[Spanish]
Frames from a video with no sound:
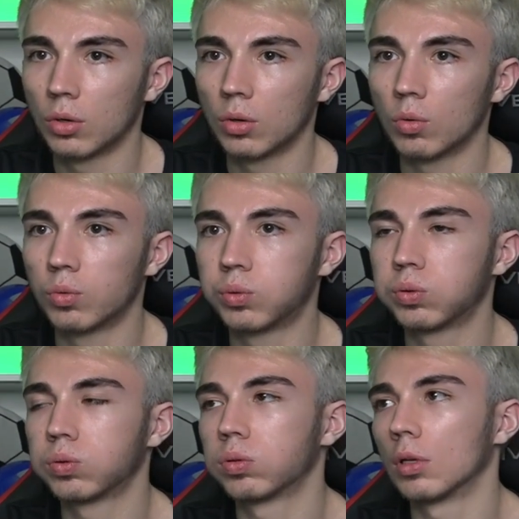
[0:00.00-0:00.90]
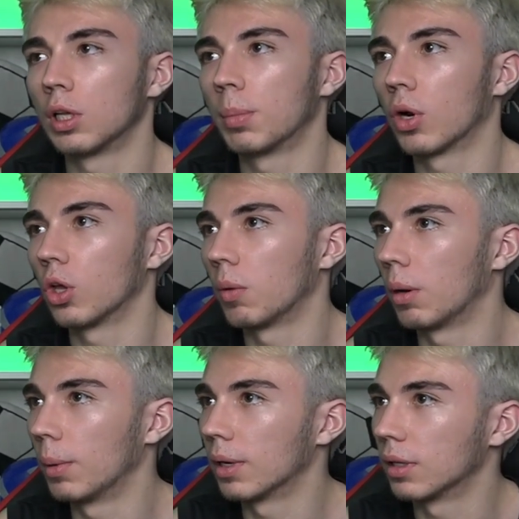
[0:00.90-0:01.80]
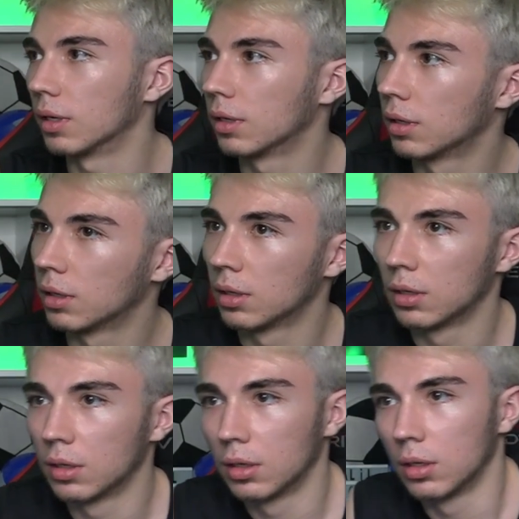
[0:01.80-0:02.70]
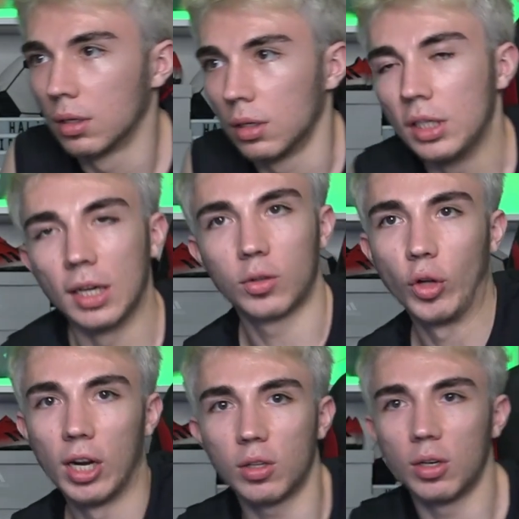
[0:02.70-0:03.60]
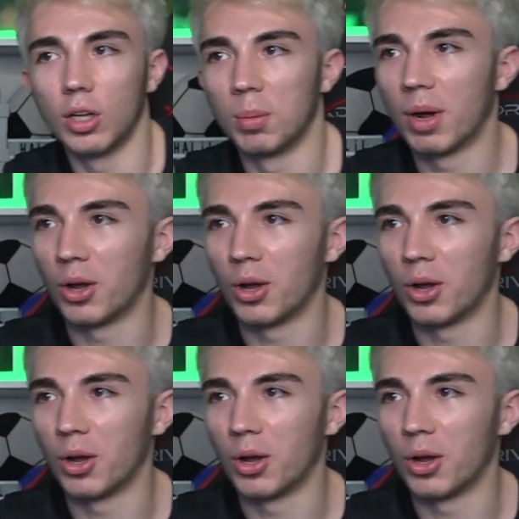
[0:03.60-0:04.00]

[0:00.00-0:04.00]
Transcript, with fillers: Uf, el disparo de Valverde. Ya estoy harto de los disparos de